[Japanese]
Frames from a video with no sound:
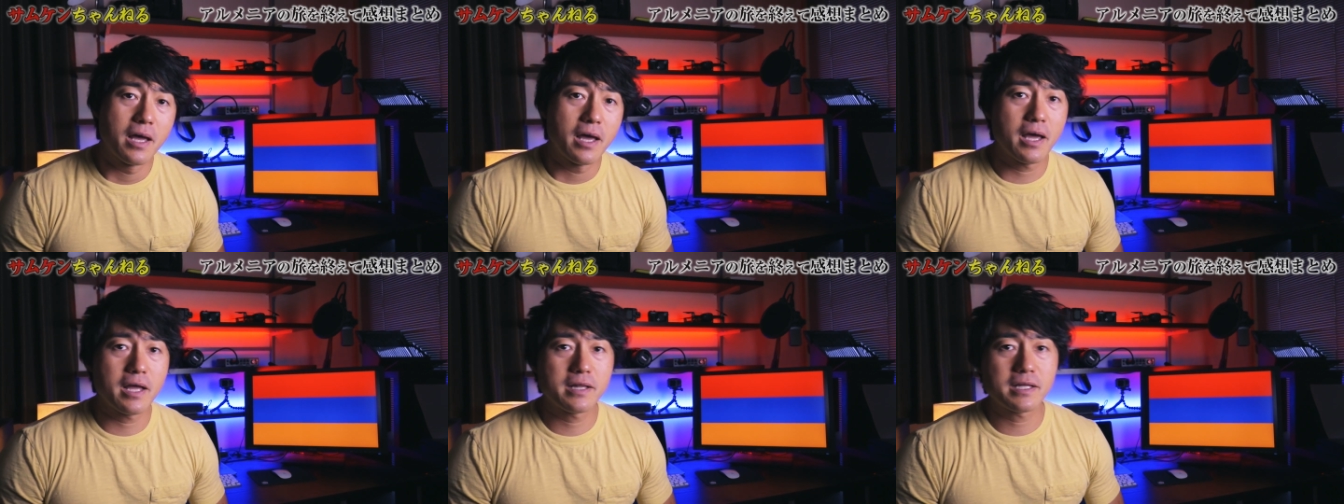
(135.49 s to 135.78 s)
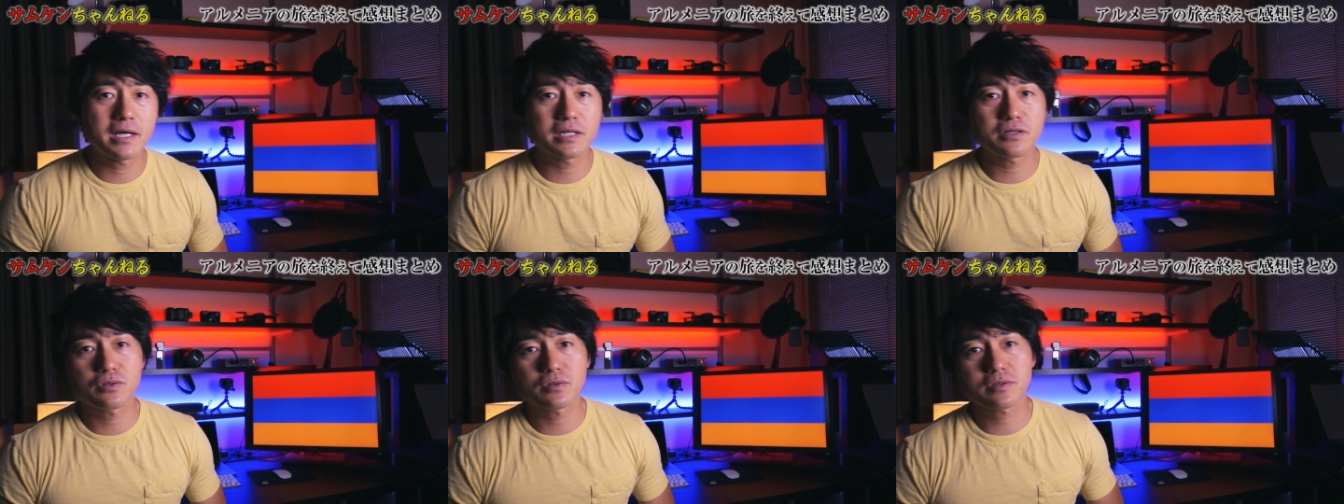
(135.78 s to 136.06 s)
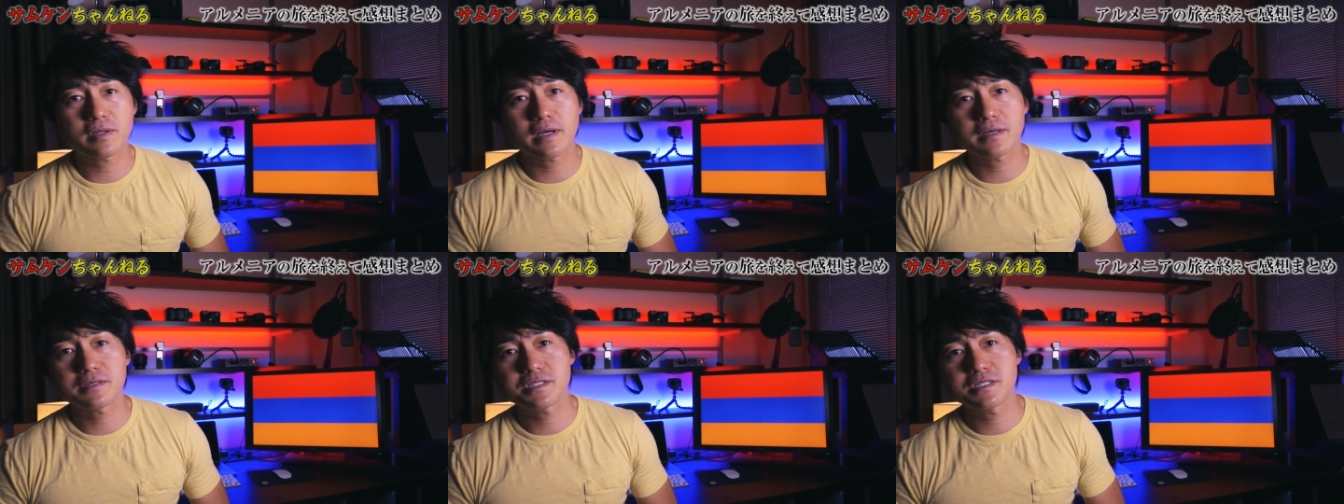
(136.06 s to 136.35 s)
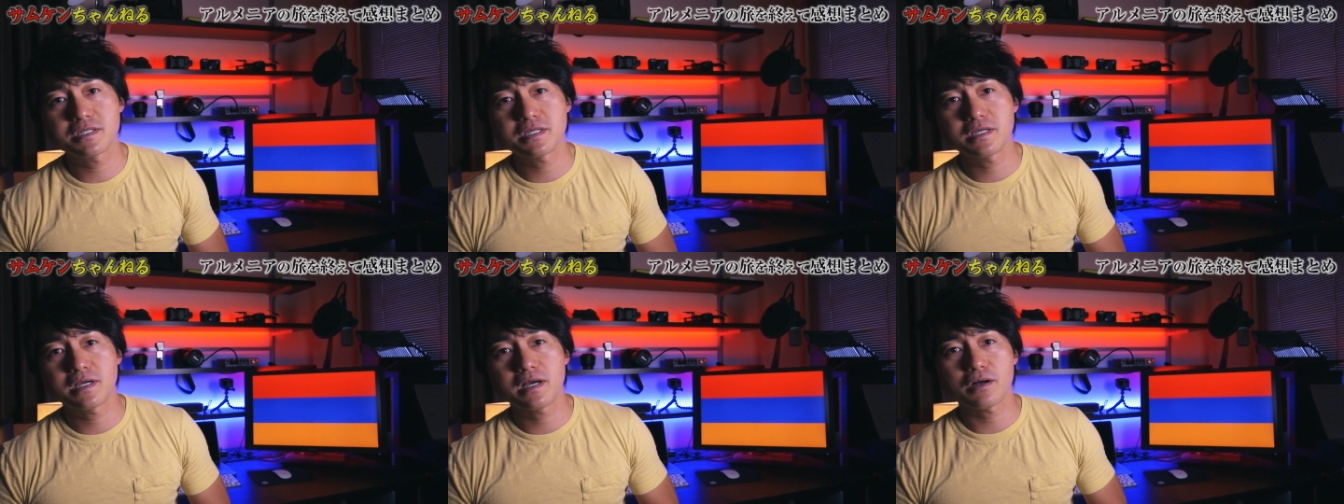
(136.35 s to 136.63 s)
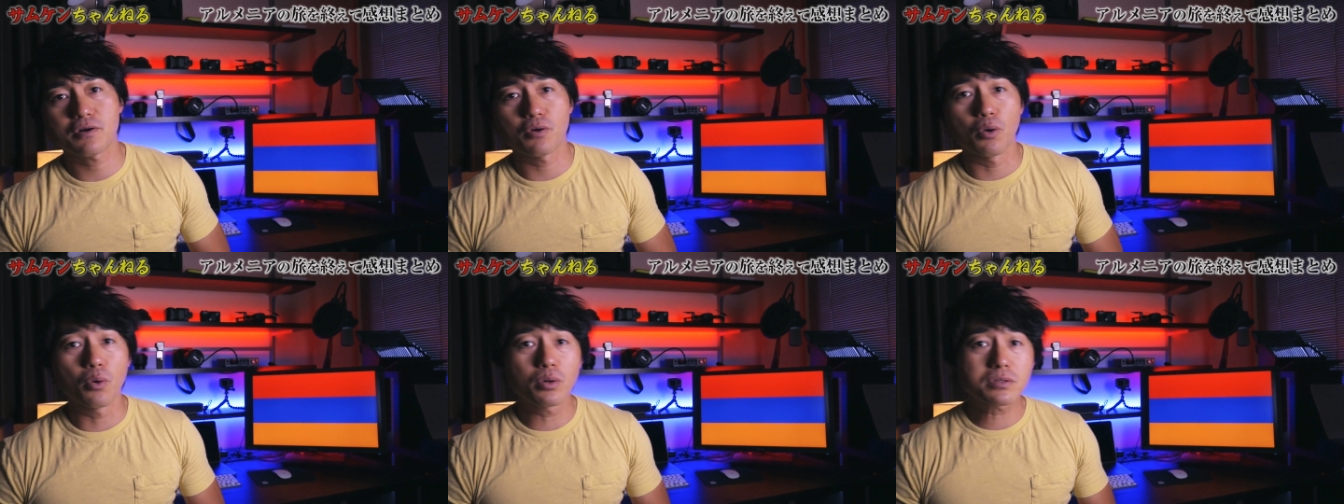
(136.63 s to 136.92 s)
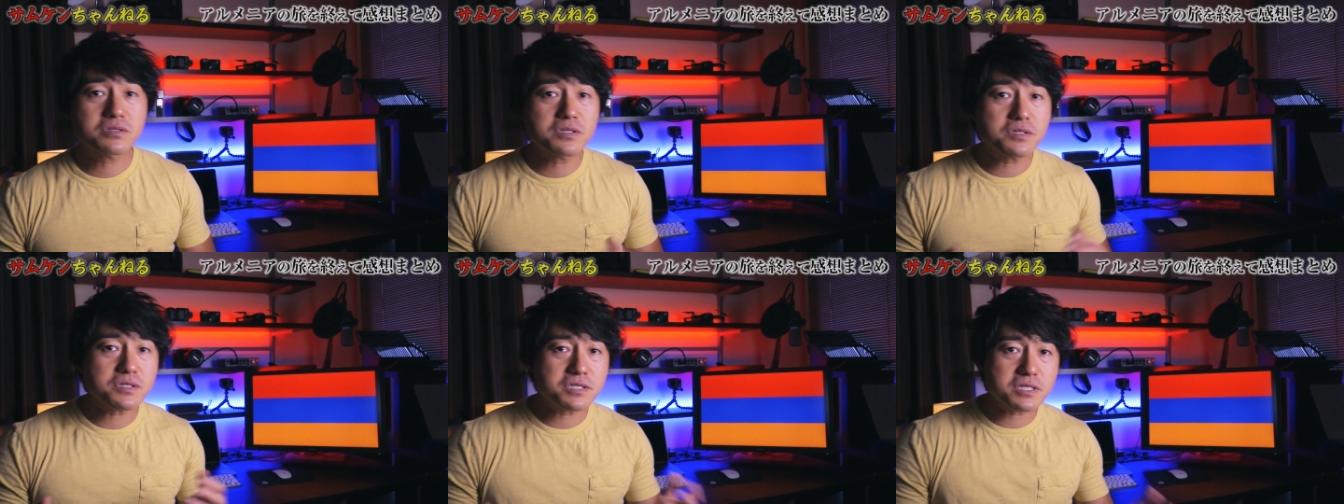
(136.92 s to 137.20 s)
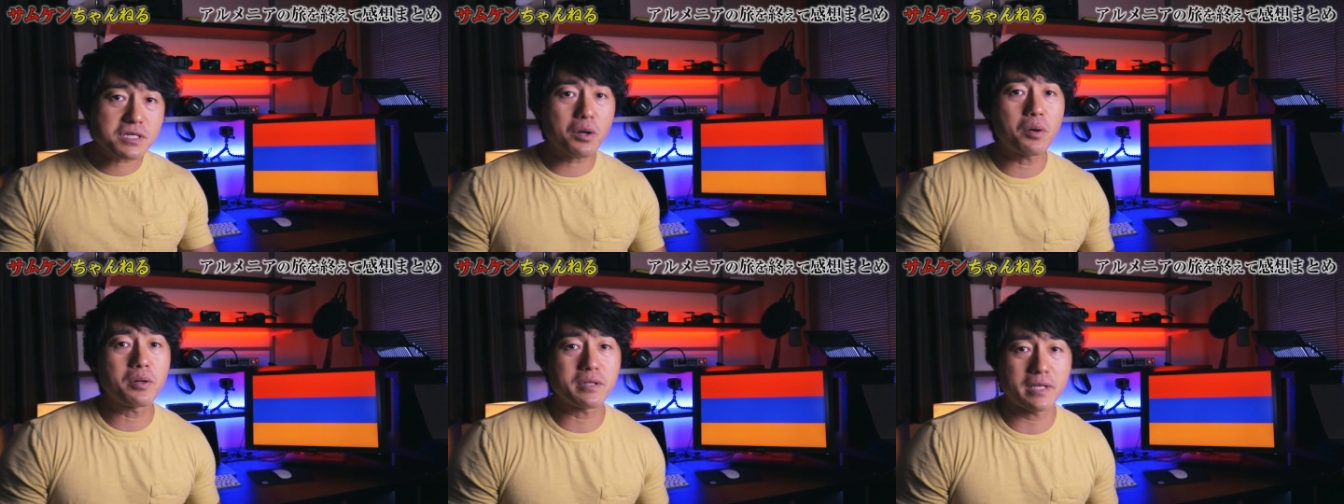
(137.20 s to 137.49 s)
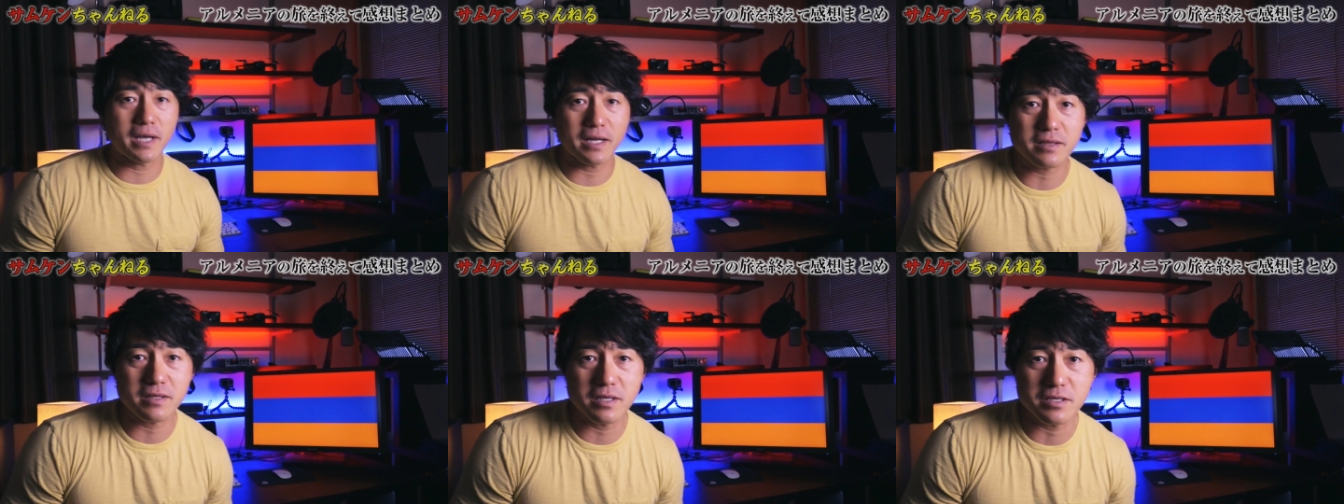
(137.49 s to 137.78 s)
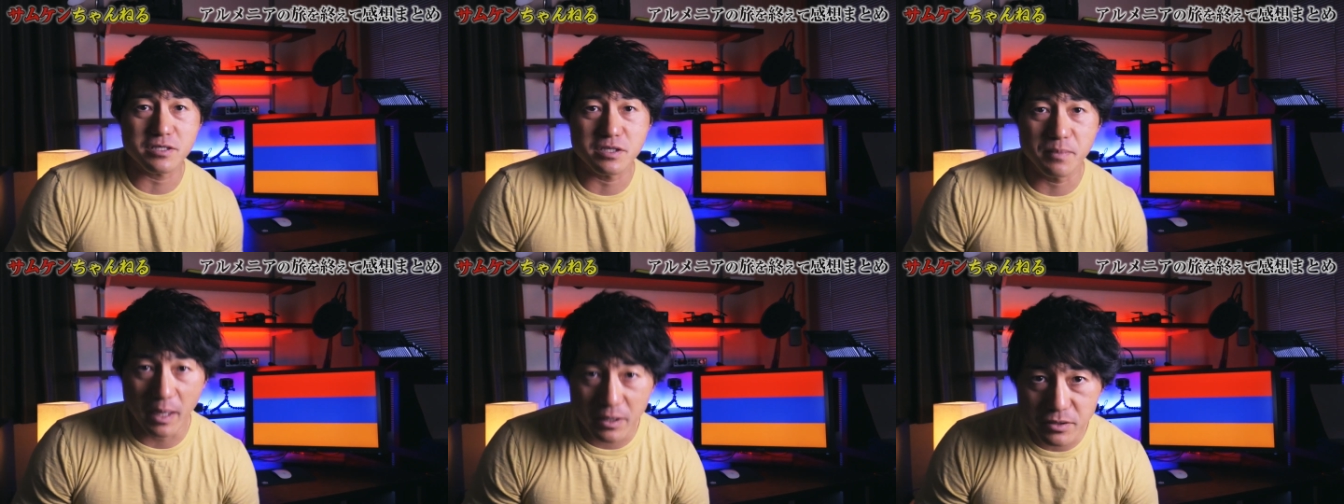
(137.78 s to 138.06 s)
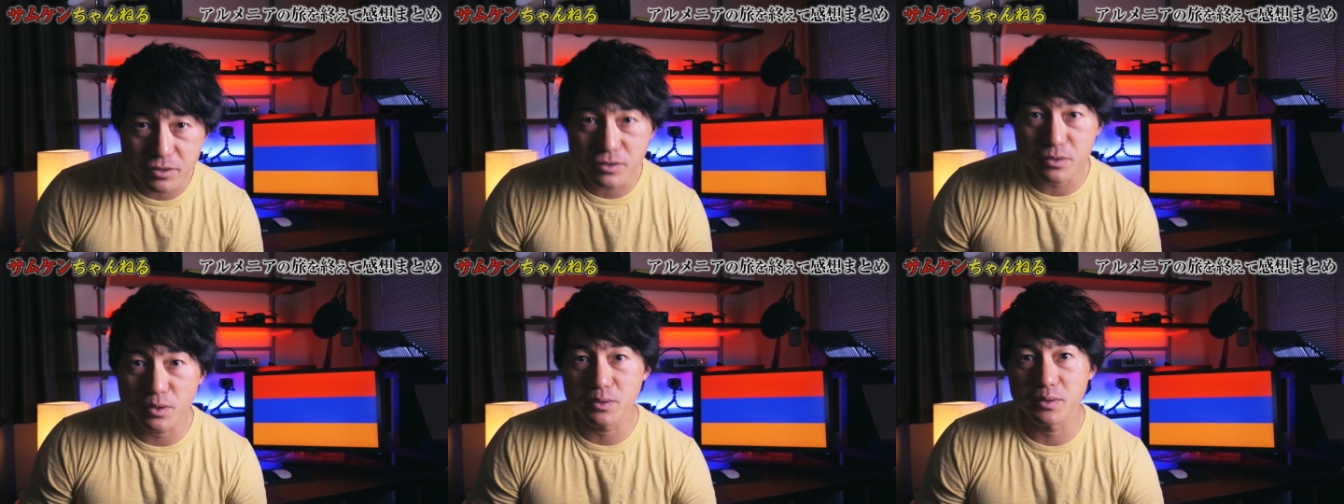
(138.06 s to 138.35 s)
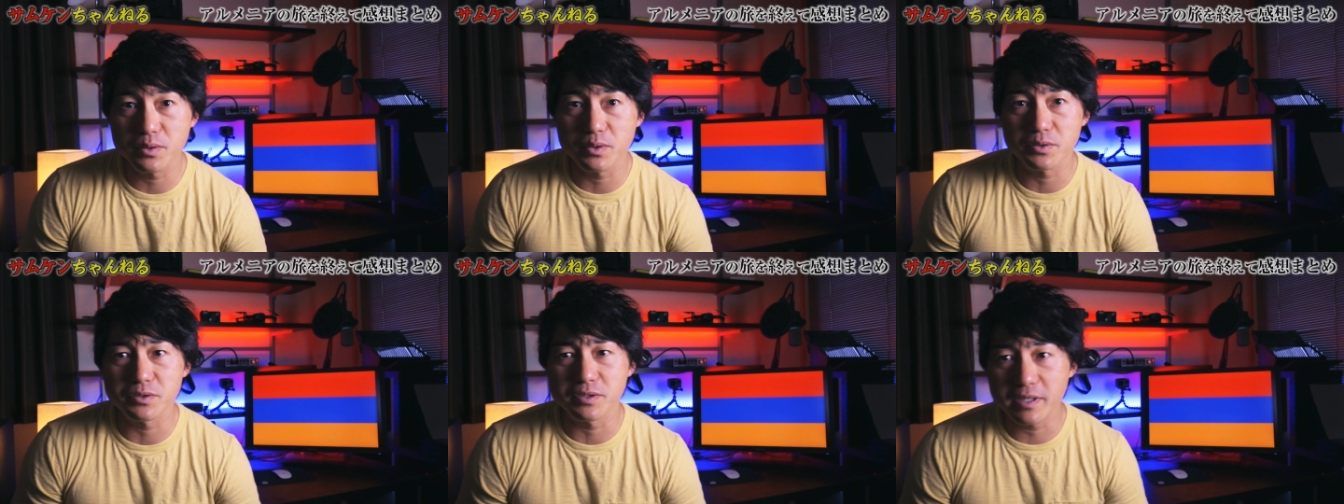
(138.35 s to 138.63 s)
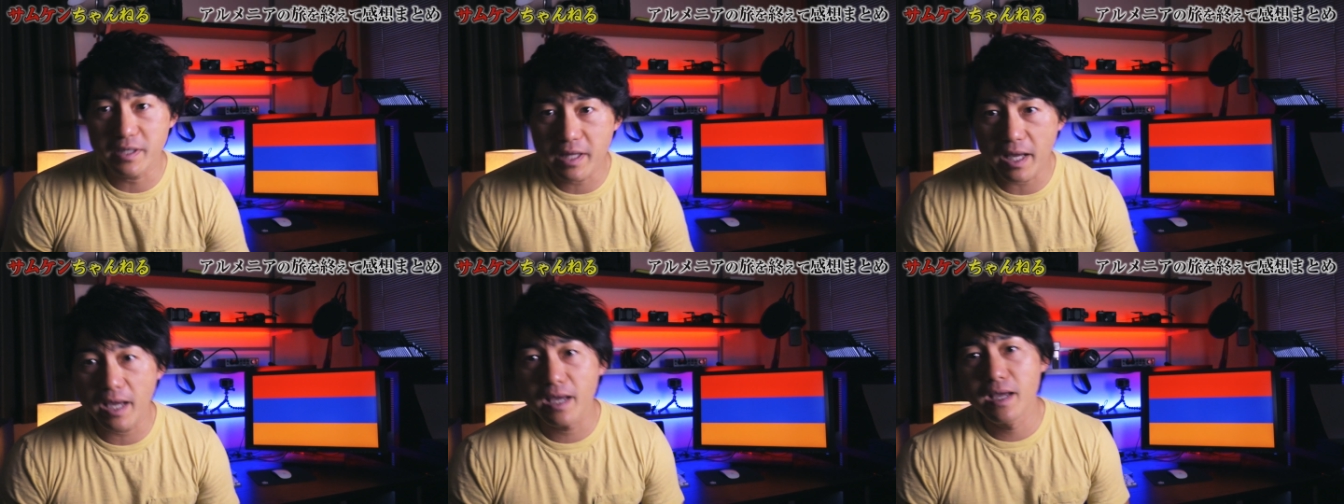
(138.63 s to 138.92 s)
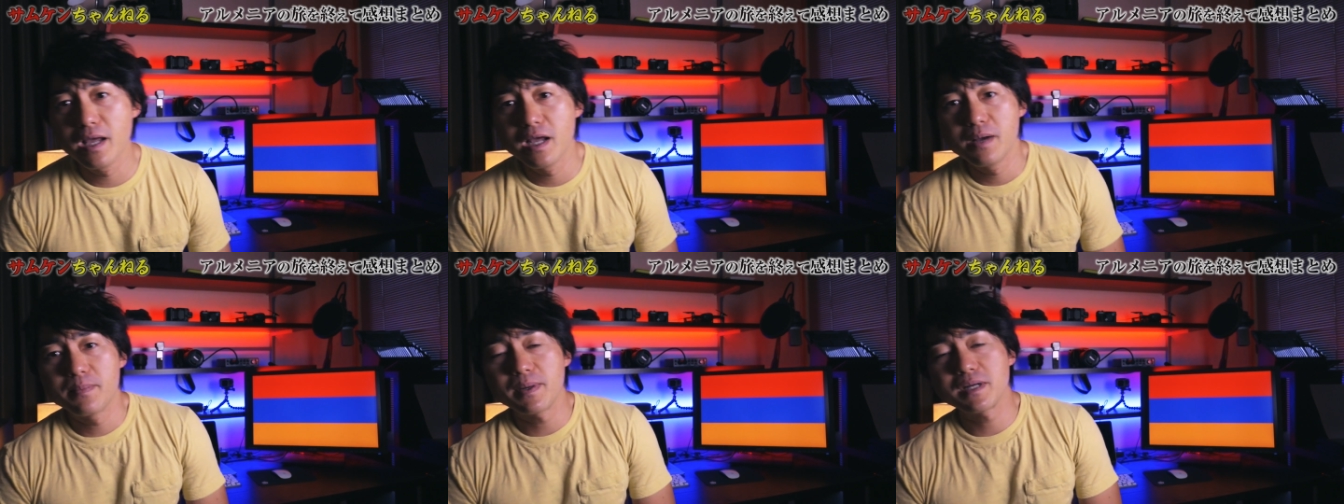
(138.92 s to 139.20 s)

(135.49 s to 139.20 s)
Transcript: えー、なんとタクシーが交通事故に遭ってしまうということでね、